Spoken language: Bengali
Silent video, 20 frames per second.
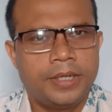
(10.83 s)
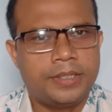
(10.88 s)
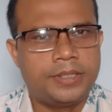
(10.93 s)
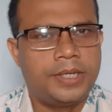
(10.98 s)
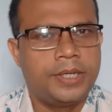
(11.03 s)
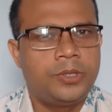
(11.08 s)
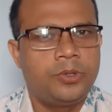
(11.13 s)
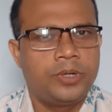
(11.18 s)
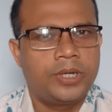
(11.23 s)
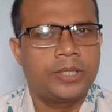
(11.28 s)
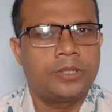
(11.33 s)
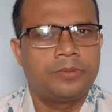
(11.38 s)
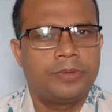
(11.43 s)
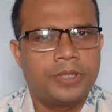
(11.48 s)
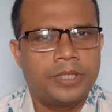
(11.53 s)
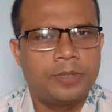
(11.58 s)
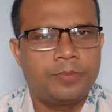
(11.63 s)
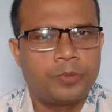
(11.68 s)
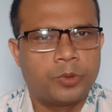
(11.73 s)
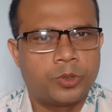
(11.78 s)
যেহেতু এটা
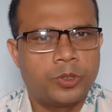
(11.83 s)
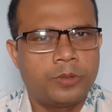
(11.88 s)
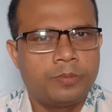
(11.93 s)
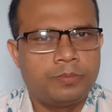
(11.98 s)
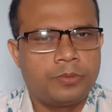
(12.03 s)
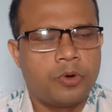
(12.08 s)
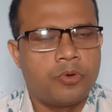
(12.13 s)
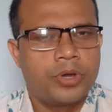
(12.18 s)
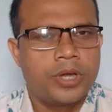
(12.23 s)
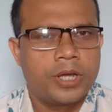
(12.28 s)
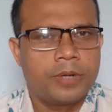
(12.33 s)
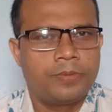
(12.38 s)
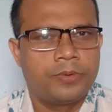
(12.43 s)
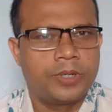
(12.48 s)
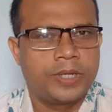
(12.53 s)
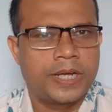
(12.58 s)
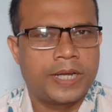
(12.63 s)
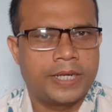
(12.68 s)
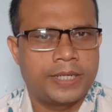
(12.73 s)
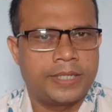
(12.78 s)
তোমাদের প্রথম মৌখিক
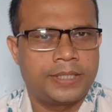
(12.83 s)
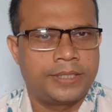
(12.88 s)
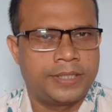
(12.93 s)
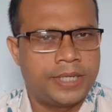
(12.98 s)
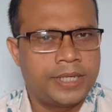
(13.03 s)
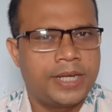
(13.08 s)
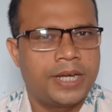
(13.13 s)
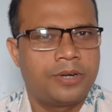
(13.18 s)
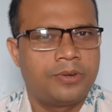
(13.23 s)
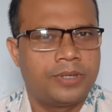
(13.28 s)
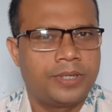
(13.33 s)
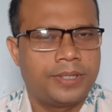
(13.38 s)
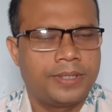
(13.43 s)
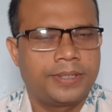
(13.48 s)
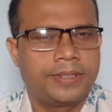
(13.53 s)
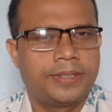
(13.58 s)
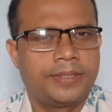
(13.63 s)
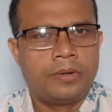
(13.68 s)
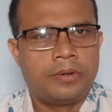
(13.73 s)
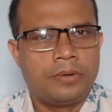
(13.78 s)
পরীক্ষা সেই কারণে
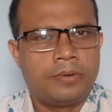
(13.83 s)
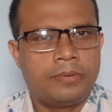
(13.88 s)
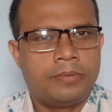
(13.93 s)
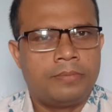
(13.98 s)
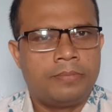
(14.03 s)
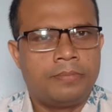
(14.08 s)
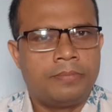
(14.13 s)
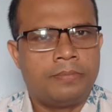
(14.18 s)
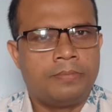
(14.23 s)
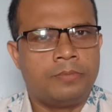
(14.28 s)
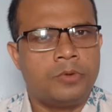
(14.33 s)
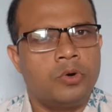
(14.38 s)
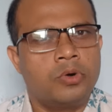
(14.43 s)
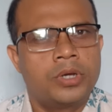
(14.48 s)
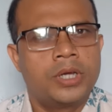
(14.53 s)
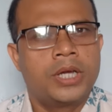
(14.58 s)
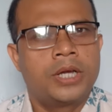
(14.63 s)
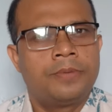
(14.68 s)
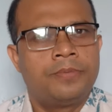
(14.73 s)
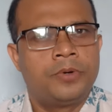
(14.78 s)

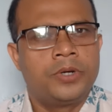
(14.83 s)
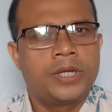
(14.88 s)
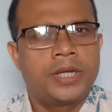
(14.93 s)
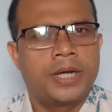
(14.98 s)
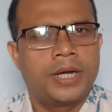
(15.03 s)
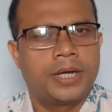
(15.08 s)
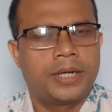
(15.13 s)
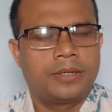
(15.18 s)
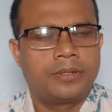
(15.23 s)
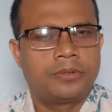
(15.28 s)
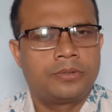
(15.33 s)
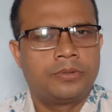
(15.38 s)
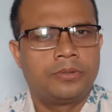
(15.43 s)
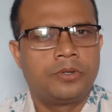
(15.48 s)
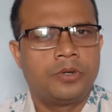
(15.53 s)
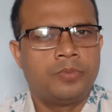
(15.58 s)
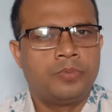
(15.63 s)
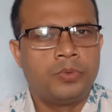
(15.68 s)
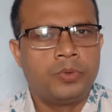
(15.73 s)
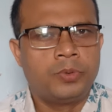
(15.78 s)
মৌখিক পরীক্ষার
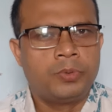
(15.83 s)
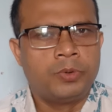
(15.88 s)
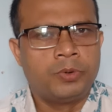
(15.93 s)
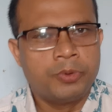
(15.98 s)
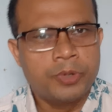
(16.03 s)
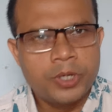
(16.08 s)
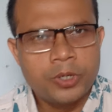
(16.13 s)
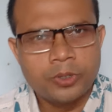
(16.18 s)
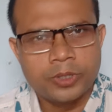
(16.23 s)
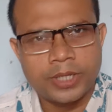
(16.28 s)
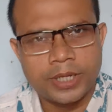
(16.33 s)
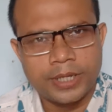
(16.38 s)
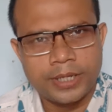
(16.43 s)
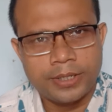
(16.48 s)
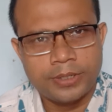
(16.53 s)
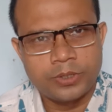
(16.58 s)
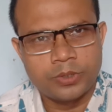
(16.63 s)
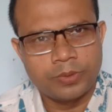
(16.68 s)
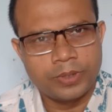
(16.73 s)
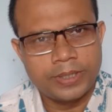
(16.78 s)
কোনো পূর্ব অভিজ্ঞতাই
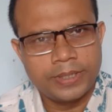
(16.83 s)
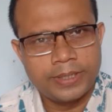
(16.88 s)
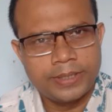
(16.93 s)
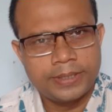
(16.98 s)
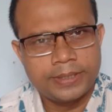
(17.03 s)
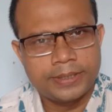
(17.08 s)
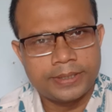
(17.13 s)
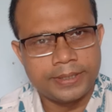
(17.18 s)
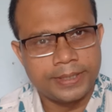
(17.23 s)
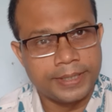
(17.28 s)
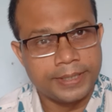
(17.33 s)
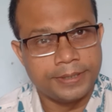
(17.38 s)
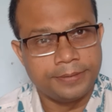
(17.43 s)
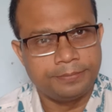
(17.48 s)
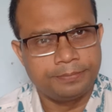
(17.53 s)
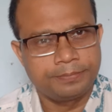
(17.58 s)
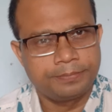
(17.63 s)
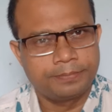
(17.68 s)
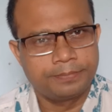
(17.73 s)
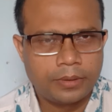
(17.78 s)
তোমাদের নেই
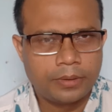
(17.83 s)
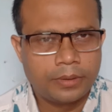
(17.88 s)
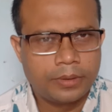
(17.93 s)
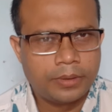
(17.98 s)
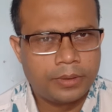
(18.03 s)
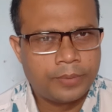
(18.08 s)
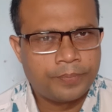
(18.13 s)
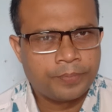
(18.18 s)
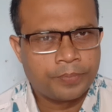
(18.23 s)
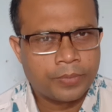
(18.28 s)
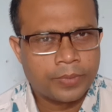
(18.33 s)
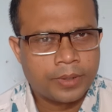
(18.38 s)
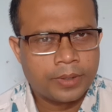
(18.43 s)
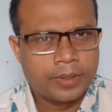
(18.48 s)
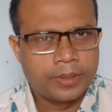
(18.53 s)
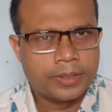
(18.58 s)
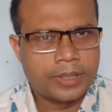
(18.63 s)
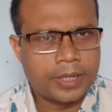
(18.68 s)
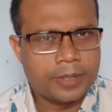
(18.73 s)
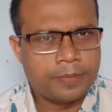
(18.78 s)

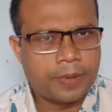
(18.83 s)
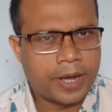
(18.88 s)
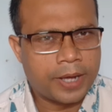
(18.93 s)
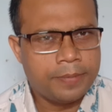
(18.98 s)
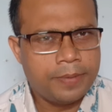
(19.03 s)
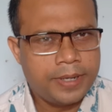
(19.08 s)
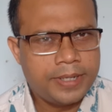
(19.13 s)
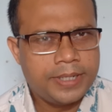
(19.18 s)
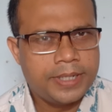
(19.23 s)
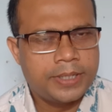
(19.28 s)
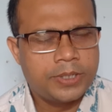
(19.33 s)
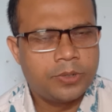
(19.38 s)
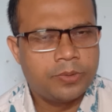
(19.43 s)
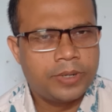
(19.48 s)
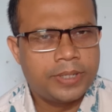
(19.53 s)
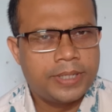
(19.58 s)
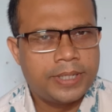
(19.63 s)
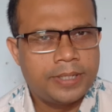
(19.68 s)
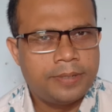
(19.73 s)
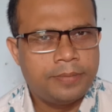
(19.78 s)
তাই ভাইবা নিয়ে
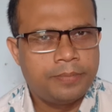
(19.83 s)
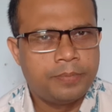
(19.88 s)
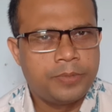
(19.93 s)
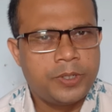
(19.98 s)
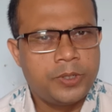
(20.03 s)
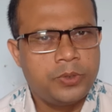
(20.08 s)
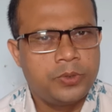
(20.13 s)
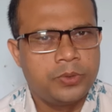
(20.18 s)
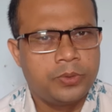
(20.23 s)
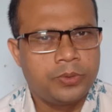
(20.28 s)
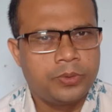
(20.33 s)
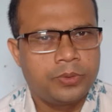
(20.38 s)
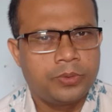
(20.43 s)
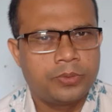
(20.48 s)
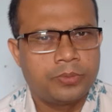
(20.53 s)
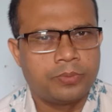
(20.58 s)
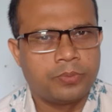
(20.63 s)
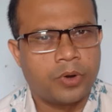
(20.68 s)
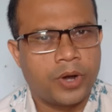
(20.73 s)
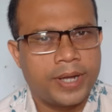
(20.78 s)
তোমাদের মৃদু
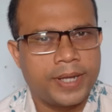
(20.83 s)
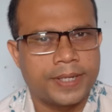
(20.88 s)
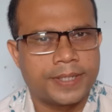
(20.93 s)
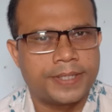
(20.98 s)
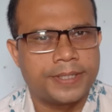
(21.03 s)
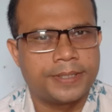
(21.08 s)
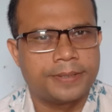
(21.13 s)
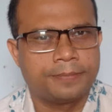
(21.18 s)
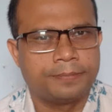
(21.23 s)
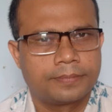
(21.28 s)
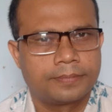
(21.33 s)
ভয় আছে